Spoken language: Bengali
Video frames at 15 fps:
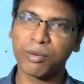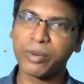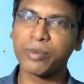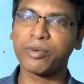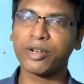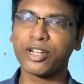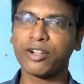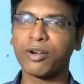হবে
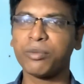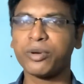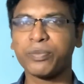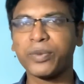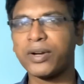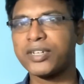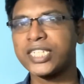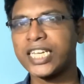বলে খবর
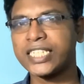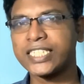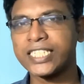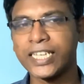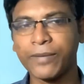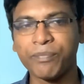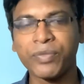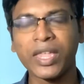পাওয়া
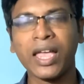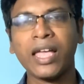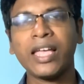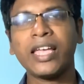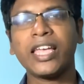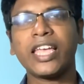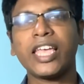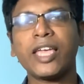যাচ্ছে
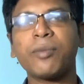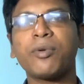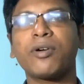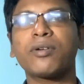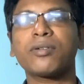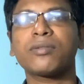এবং